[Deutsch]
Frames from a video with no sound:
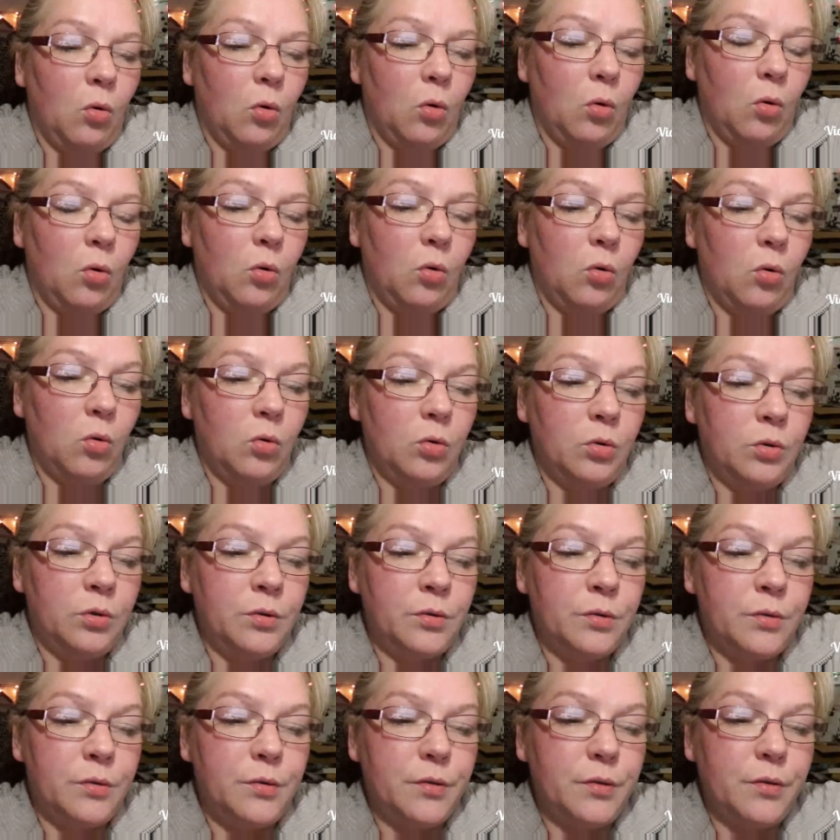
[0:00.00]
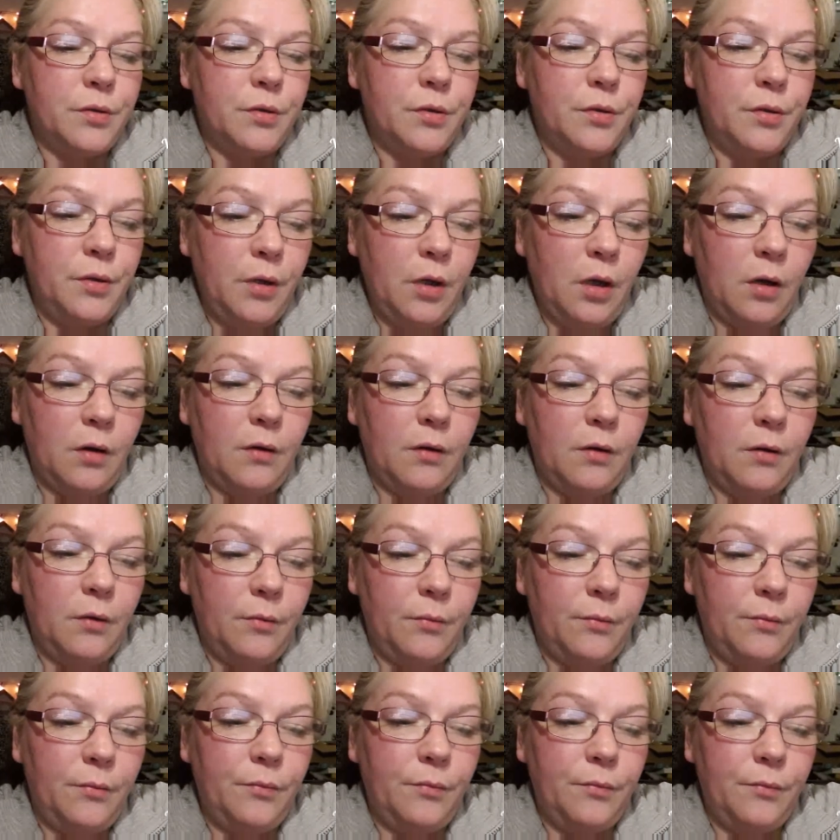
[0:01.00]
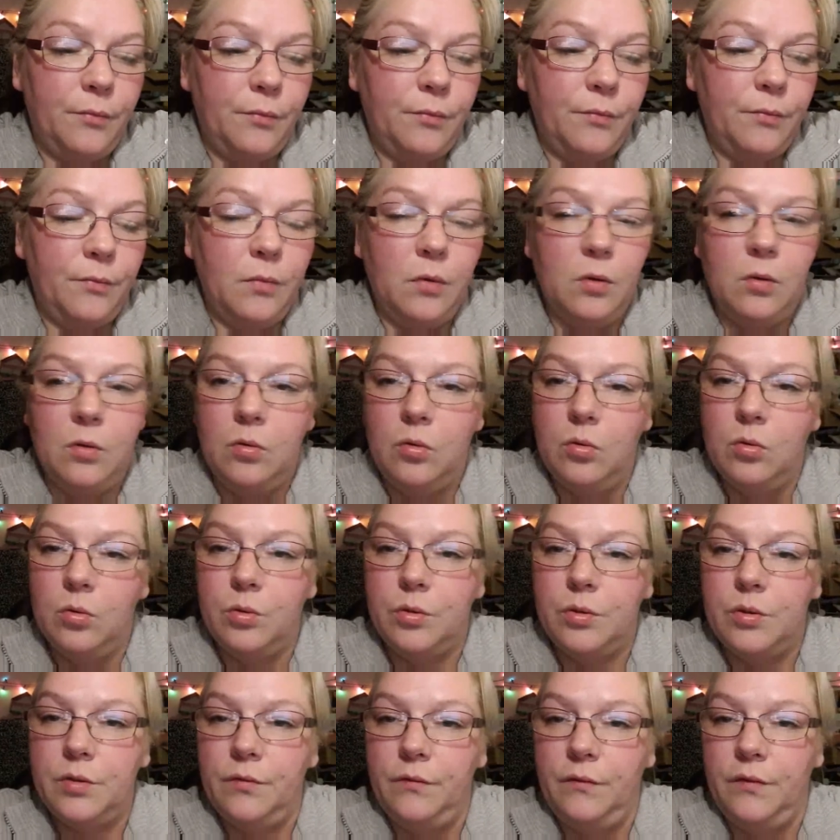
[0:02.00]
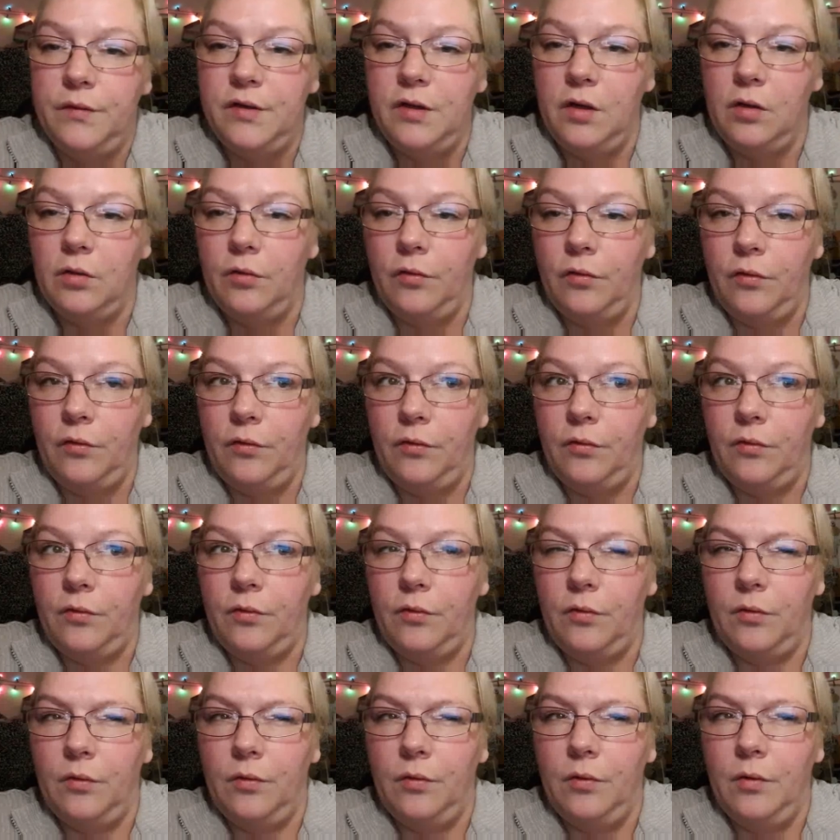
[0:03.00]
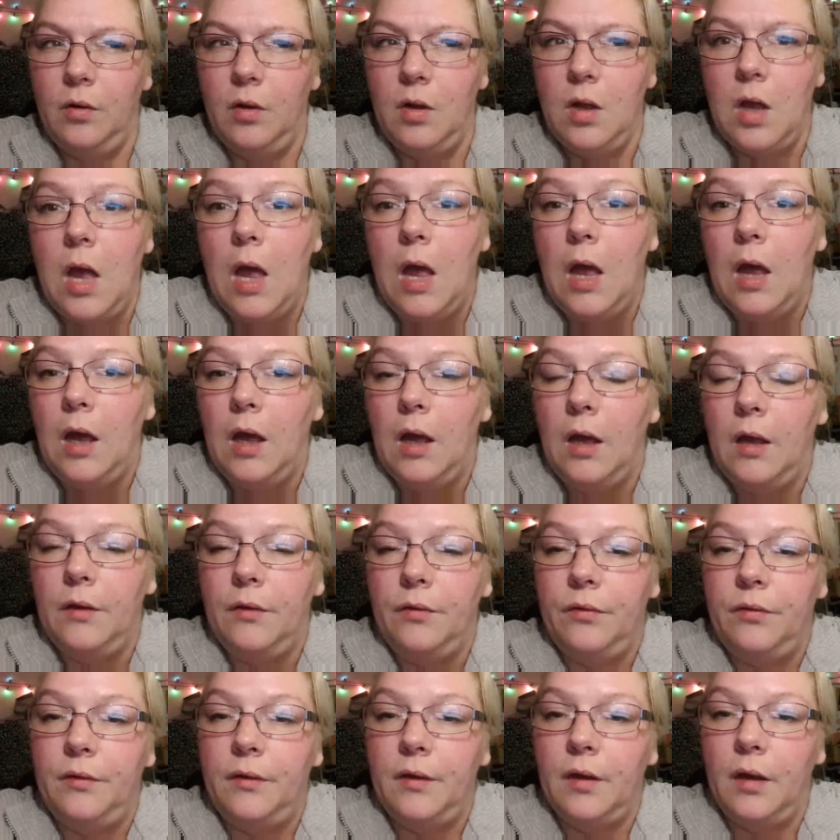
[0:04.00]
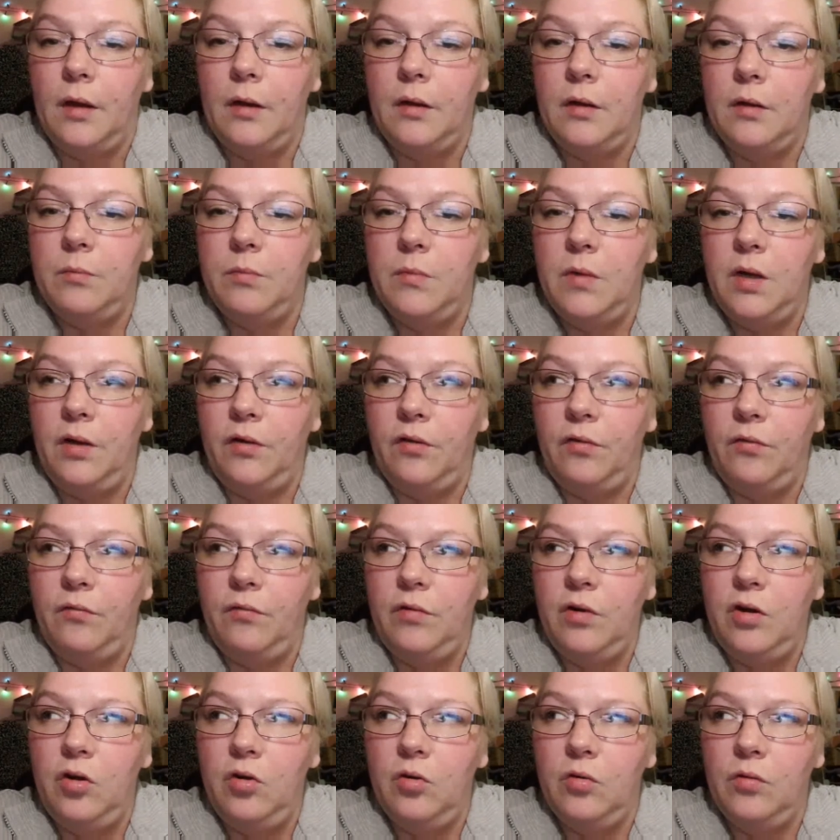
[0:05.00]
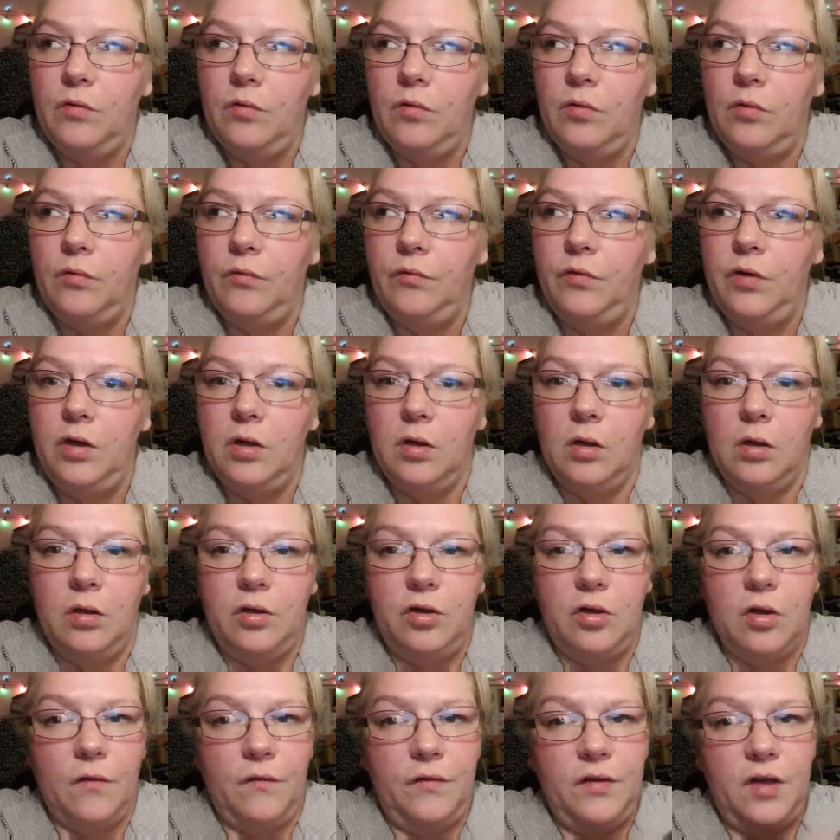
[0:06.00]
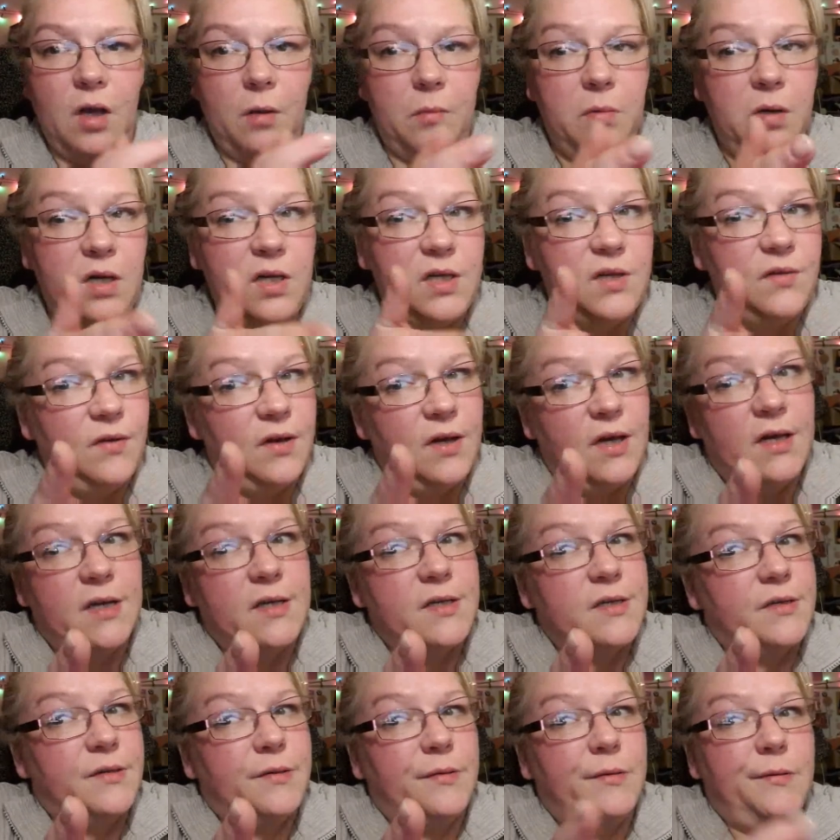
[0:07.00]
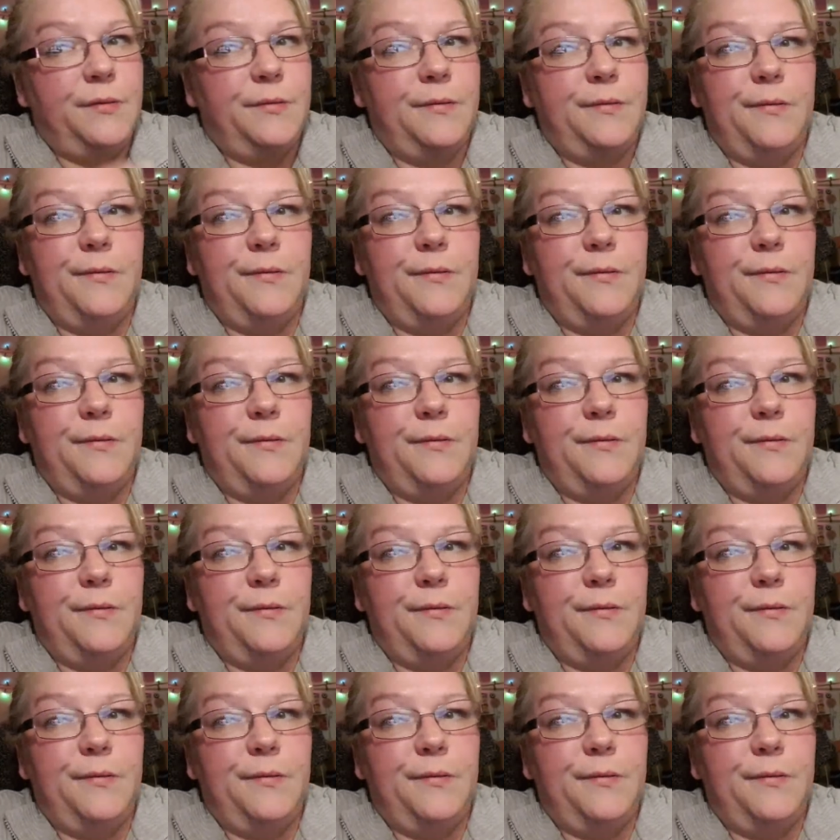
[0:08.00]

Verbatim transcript: Und ja, gut. Wir sehen uns dann im nächsten Video wieder. Ich hoffe, ich habe nichts vergessen.